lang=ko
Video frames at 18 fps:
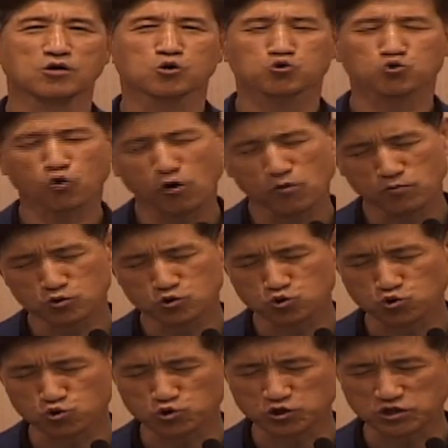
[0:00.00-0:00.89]
도움을
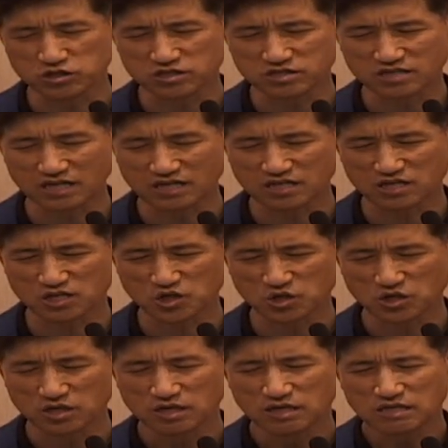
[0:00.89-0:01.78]
줄 수 있는
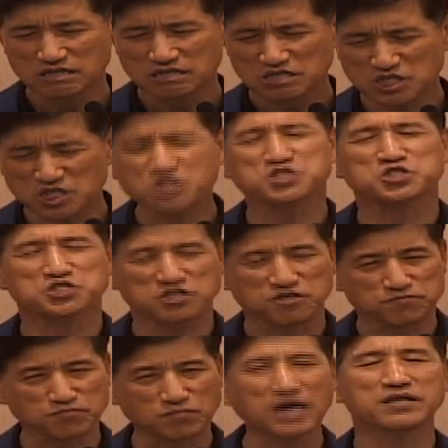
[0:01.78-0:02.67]
자들이
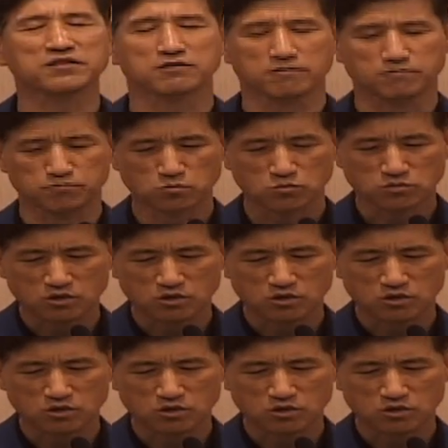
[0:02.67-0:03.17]
있지만